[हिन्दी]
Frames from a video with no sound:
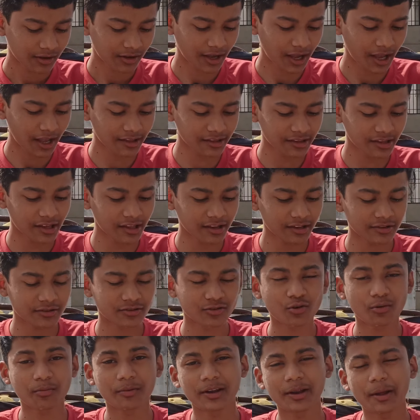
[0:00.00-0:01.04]
गाय यार
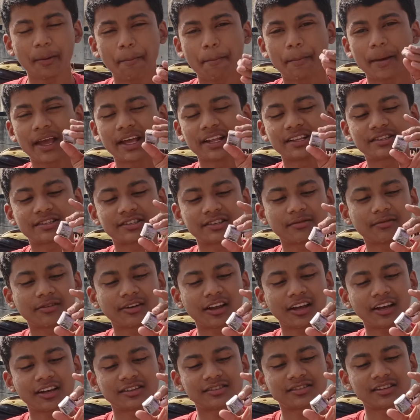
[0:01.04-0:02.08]
इसको मैंने पेज से
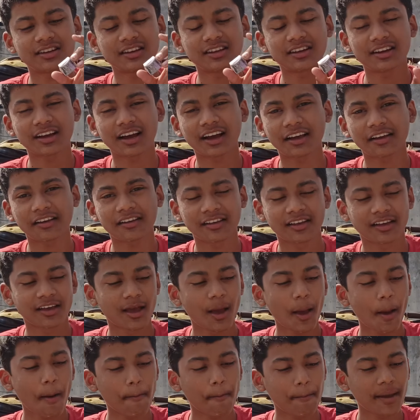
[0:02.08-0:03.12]
बनाया इसलिए गाय
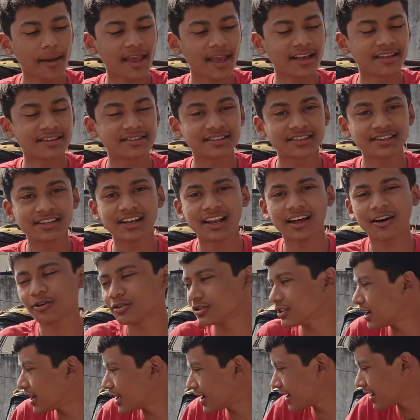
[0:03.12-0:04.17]
पेज गीला हो
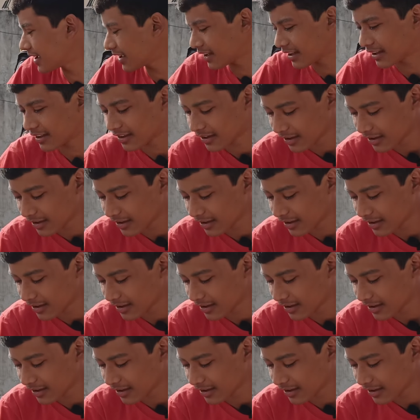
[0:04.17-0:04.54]
जा रहा है